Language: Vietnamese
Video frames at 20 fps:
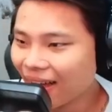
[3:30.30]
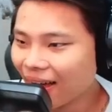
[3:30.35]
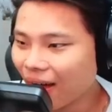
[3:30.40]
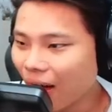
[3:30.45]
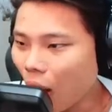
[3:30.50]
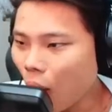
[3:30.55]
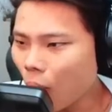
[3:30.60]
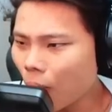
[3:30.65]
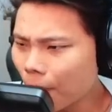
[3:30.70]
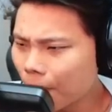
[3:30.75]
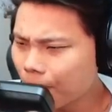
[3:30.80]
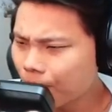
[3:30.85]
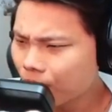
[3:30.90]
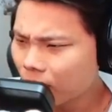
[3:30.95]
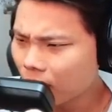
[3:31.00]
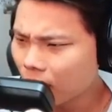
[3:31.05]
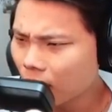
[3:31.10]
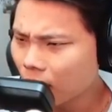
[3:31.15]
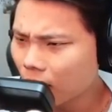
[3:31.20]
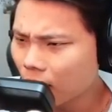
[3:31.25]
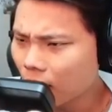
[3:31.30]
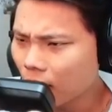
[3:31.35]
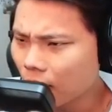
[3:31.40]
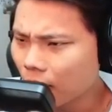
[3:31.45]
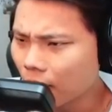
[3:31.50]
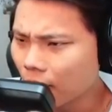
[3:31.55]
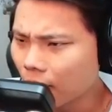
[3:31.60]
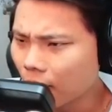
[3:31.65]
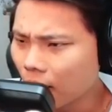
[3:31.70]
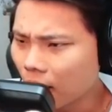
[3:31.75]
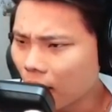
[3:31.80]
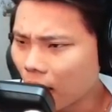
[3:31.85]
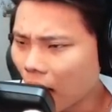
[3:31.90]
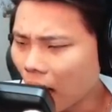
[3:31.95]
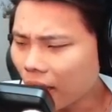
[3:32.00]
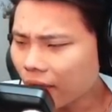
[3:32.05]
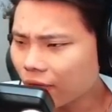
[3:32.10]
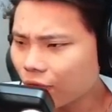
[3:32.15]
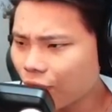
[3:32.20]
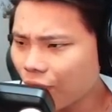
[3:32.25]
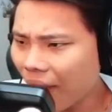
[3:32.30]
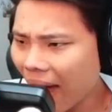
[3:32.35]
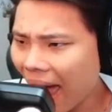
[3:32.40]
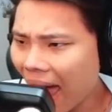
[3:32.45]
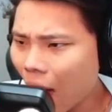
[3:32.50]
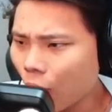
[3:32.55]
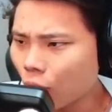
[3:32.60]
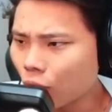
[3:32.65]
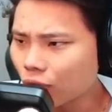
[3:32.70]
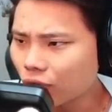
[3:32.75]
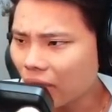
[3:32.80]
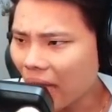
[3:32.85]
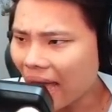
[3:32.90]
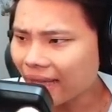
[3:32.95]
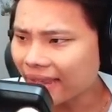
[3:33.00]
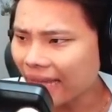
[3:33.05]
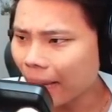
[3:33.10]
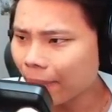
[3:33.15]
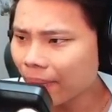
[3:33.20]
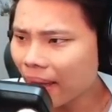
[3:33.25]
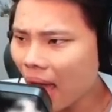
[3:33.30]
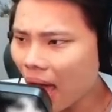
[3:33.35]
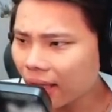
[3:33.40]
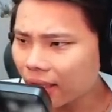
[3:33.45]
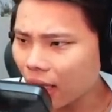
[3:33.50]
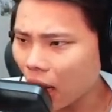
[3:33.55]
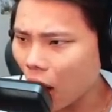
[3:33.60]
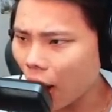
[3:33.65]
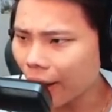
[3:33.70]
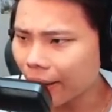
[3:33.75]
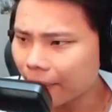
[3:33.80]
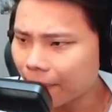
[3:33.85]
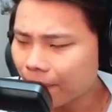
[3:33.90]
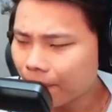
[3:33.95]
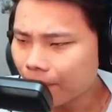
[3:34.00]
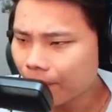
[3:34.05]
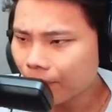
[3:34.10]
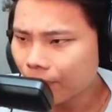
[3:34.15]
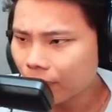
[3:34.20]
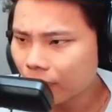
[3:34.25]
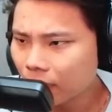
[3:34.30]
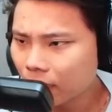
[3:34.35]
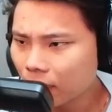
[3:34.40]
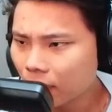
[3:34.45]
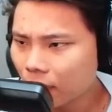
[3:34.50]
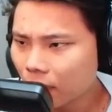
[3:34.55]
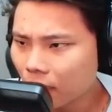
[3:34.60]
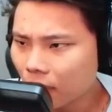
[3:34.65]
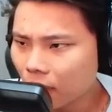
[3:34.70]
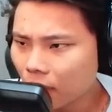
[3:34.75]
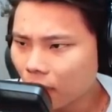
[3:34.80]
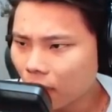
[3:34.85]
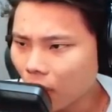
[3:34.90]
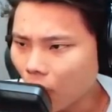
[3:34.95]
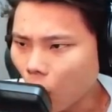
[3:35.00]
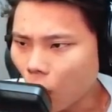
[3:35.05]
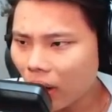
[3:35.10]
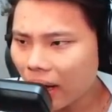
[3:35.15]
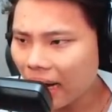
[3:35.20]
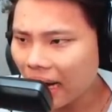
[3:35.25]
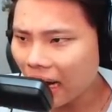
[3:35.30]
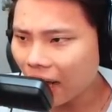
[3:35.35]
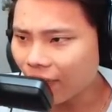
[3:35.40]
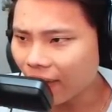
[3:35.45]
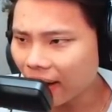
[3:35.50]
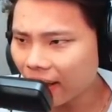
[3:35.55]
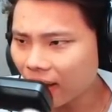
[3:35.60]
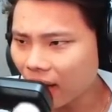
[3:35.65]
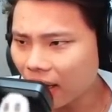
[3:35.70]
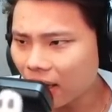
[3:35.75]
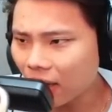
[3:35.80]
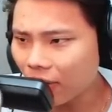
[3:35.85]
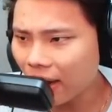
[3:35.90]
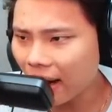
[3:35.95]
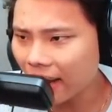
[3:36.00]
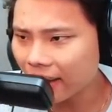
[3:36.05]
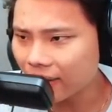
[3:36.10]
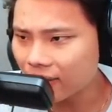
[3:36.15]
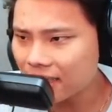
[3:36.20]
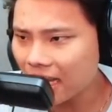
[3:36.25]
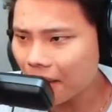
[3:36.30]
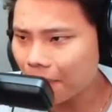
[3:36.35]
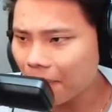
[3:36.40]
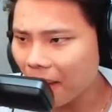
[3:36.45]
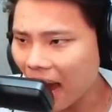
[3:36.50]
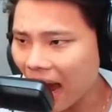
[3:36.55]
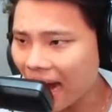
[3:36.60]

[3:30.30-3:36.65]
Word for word: Oh, x phao đã tìm thấy x rồi. Ủa cái này đâu phải chữ X đâu, đây là chữ Z mà. Ở